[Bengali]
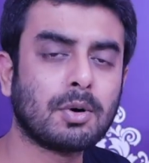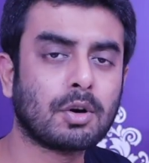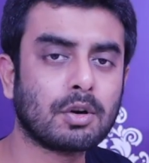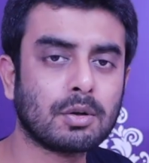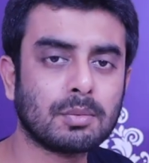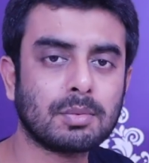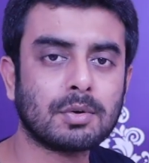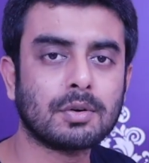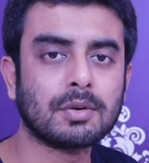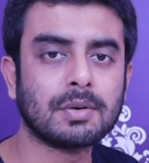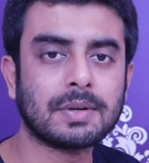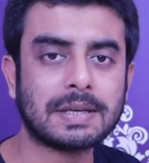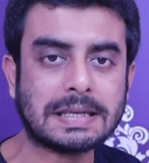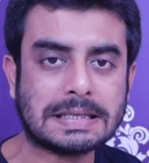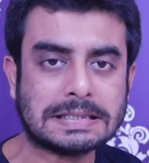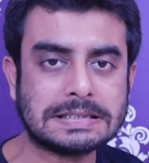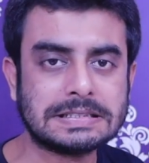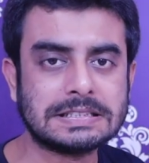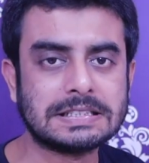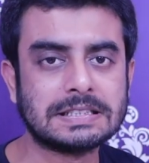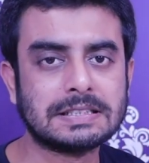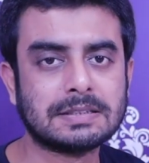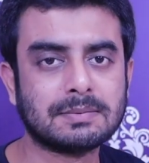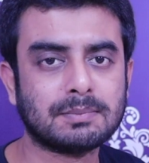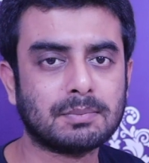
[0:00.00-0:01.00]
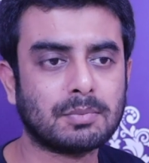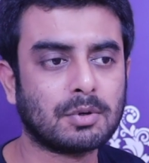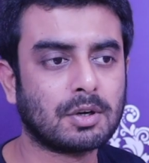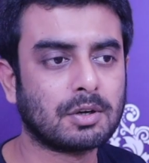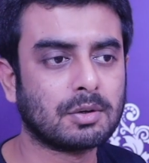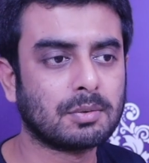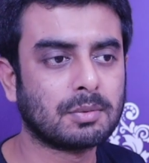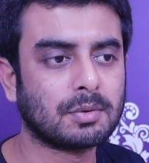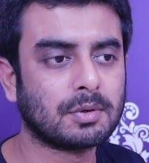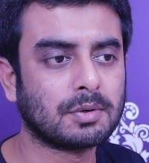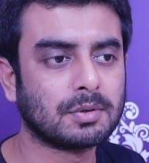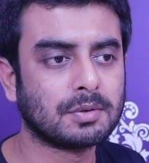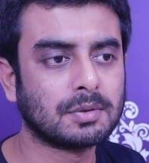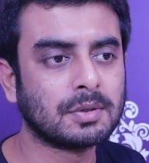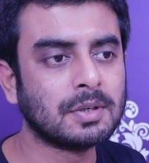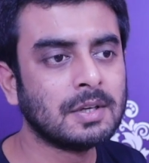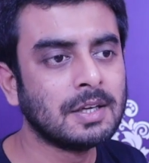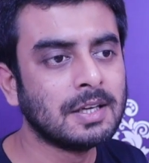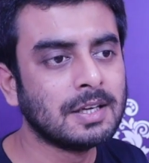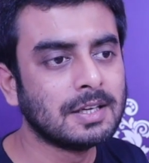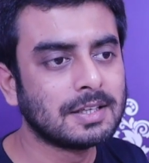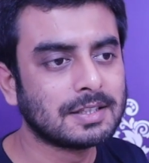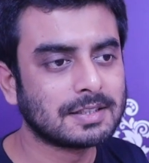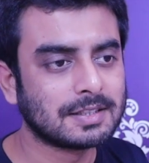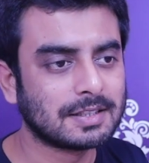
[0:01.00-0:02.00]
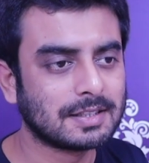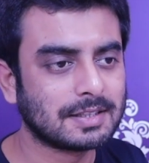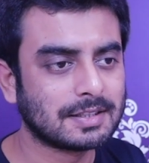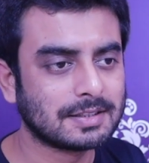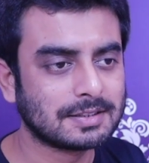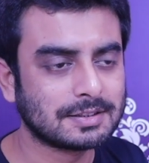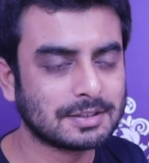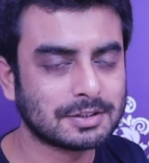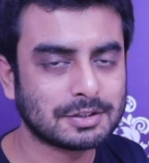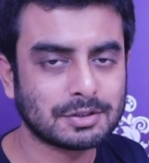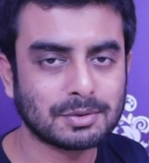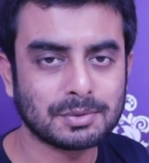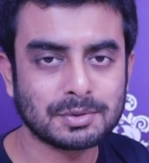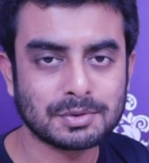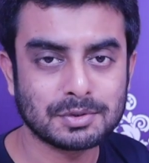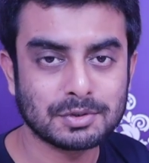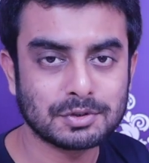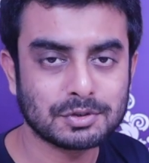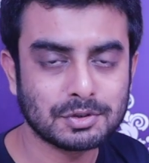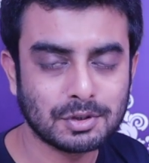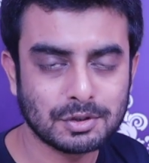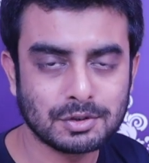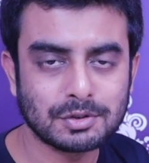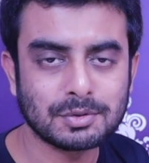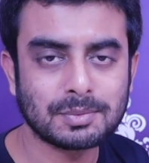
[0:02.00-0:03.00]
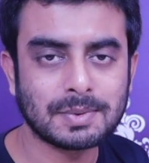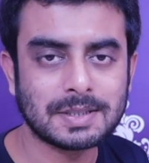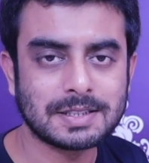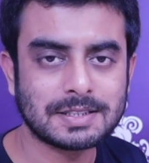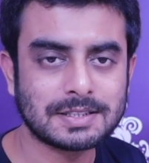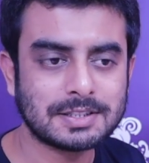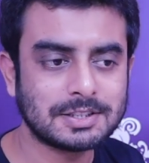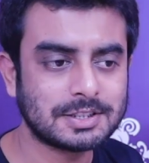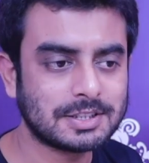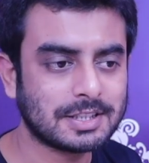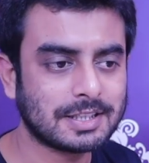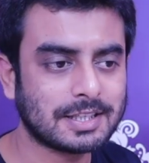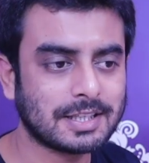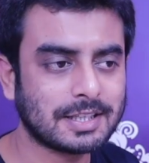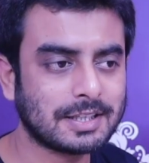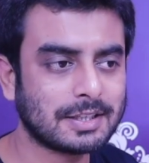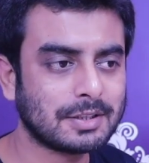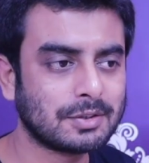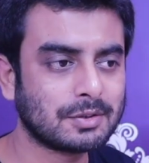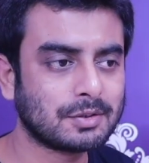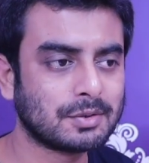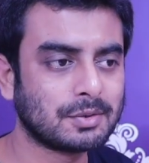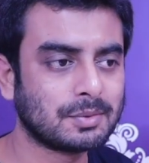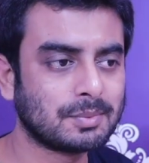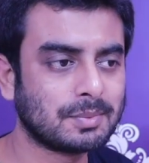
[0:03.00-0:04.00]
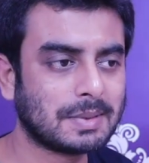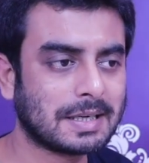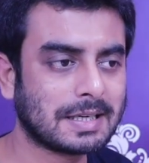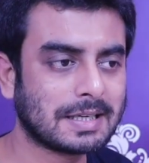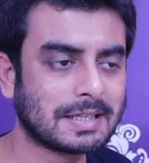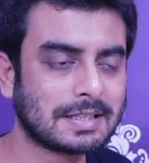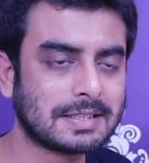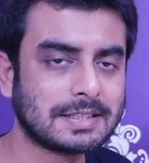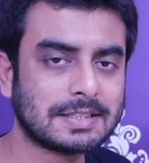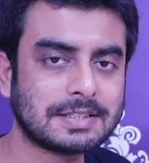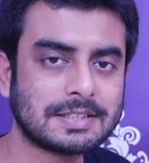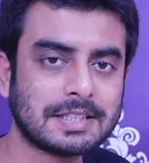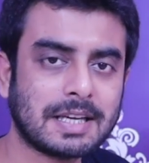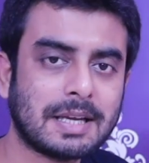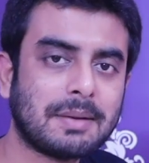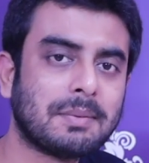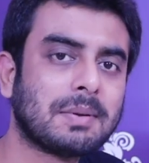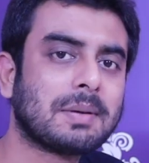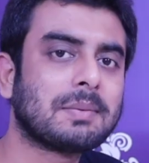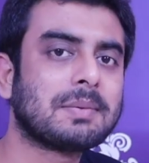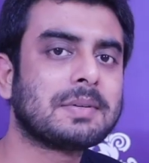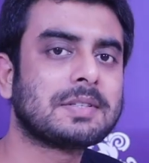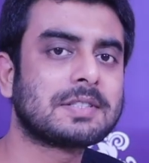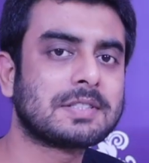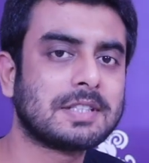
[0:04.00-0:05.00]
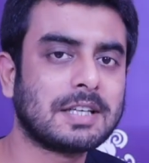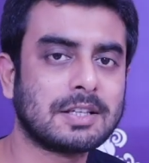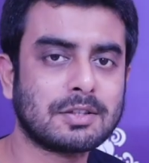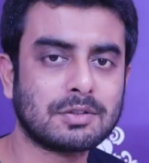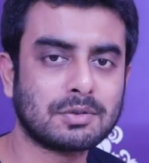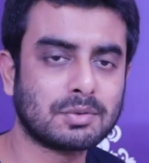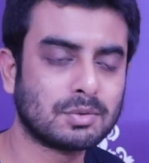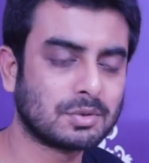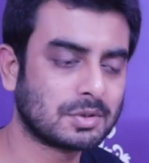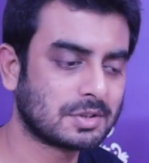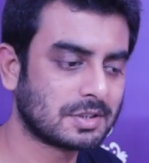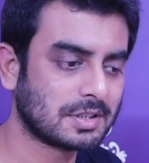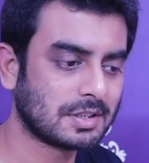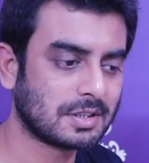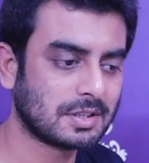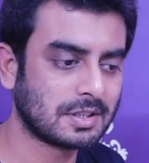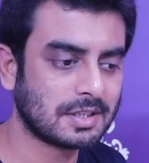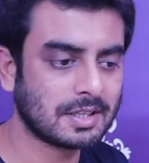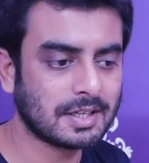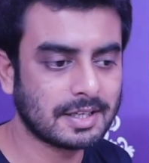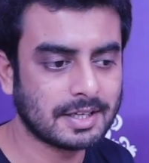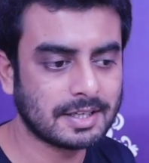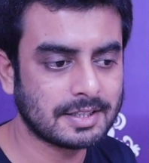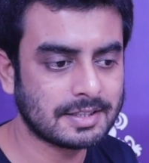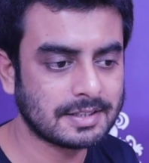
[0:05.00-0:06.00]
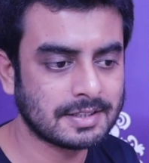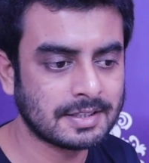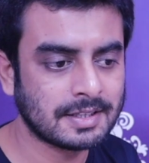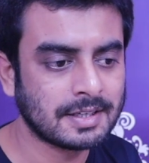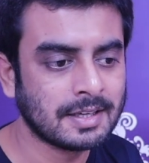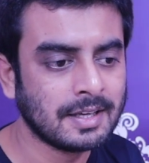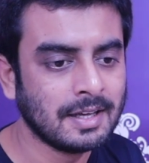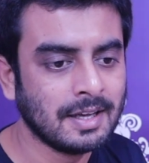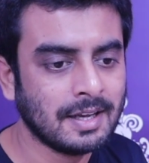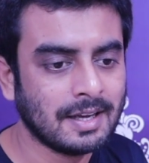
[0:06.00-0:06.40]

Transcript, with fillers: বড় বড় ইঞ্জিন বড় বড় যে সমস্ত যন্ত্রপাতি সেটা কিন্তু বাংলাদেশ এইভাবে স্টার্ট করছে এই যে